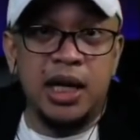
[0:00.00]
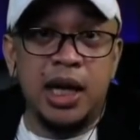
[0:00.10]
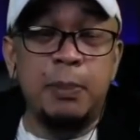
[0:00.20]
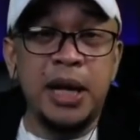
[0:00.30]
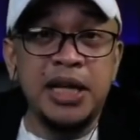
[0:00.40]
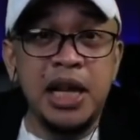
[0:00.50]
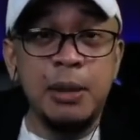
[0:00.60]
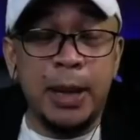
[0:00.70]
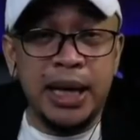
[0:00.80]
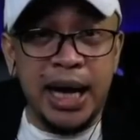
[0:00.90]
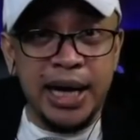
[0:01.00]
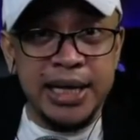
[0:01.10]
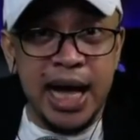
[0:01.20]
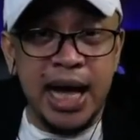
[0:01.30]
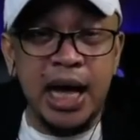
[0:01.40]
Eh pwede na yung
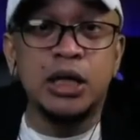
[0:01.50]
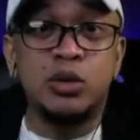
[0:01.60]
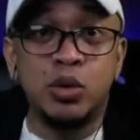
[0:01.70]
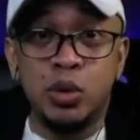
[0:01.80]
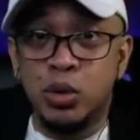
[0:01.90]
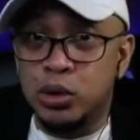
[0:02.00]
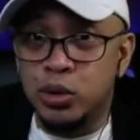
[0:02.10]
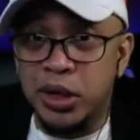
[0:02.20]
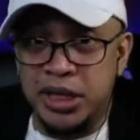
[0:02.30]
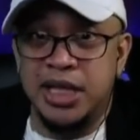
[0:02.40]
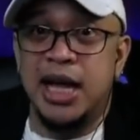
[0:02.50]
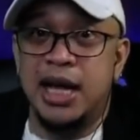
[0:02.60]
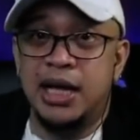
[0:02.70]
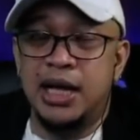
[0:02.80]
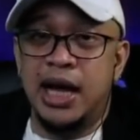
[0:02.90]
pagkakitaan kung gugustuhin
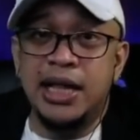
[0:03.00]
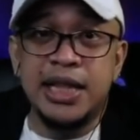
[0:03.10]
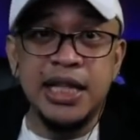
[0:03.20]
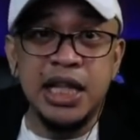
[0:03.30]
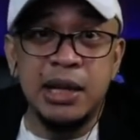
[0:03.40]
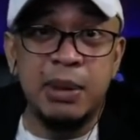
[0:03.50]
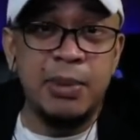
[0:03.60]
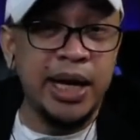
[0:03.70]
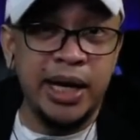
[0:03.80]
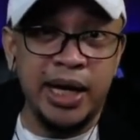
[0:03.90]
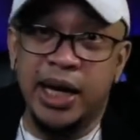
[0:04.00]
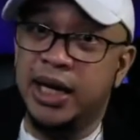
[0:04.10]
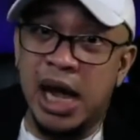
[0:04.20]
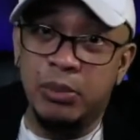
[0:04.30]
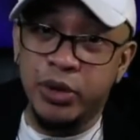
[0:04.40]
nila at hindi naman
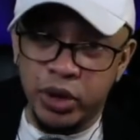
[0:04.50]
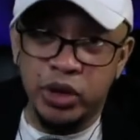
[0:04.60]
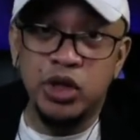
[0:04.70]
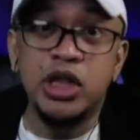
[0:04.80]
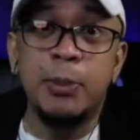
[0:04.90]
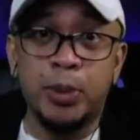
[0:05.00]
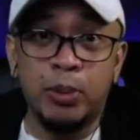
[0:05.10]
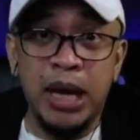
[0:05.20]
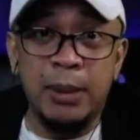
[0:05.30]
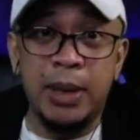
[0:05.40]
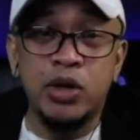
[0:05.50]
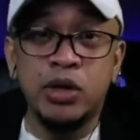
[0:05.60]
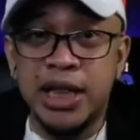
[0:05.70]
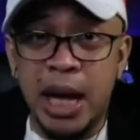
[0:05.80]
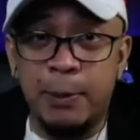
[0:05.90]
mairereklamo yon. Yun ang problema.
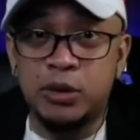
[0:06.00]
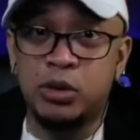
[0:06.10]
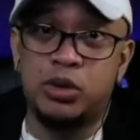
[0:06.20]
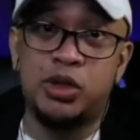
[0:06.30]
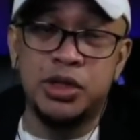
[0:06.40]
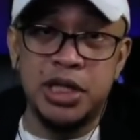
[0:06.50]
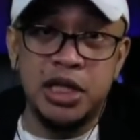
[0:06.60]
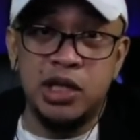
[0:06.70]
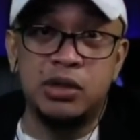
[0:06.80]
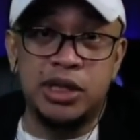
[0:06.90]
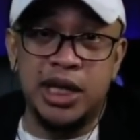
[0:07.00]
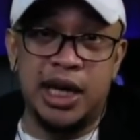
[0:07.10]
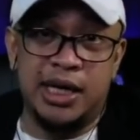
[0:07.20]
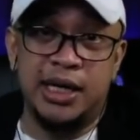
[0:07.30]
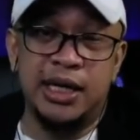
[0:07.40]
ang dapat solusyonan ng
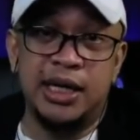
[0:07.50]
DOTR.